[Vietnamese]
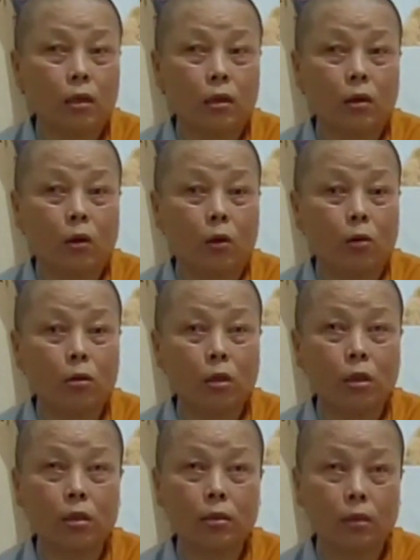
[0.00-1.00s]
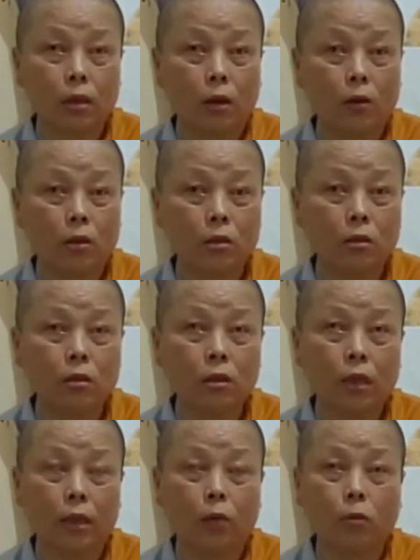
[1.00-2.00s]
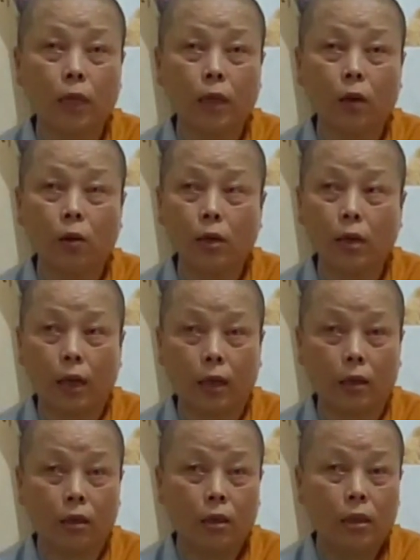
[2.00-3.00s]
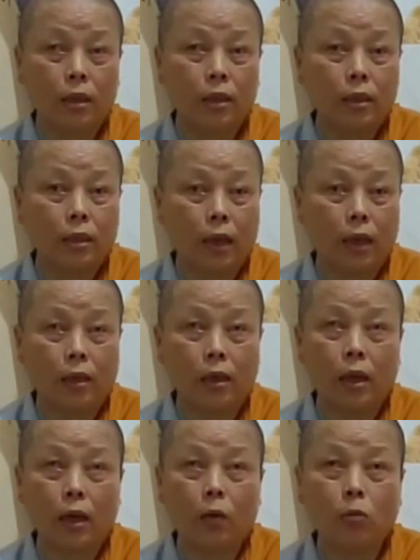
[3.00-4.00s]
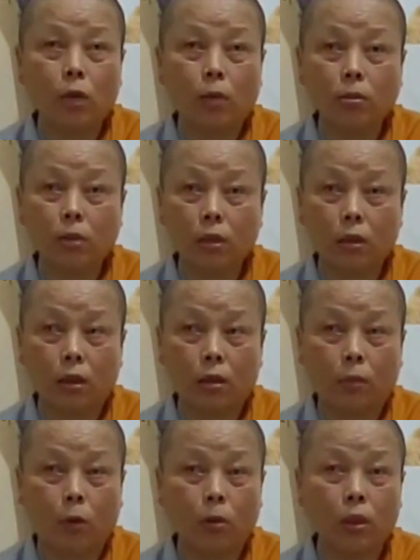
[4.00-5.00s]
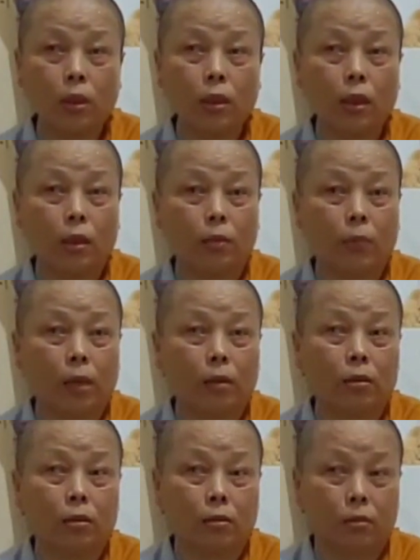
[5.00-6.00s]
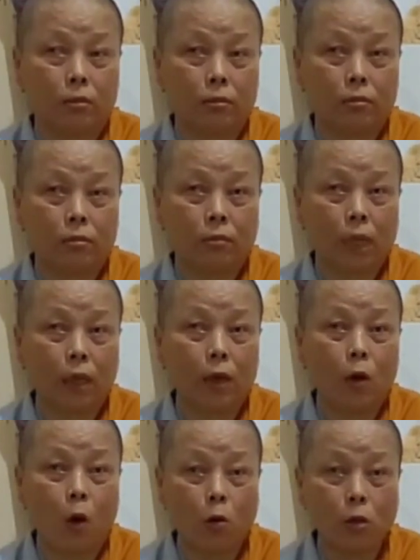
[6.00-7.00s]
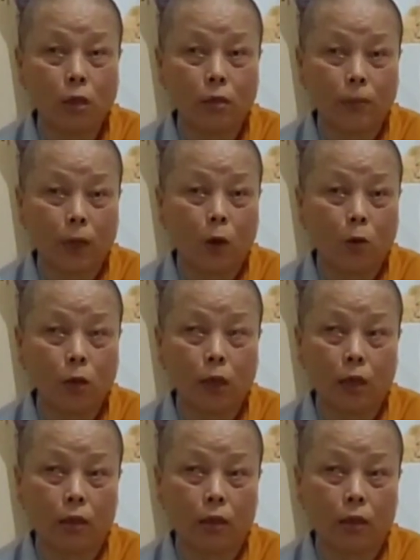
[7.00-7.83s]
cổ Tư Tích hồi xưa là cũng nghe nói là thầy là cũng đóng là một cái chiếc thuyền bằng cái gỗ, thì bằng gỗ thiệt,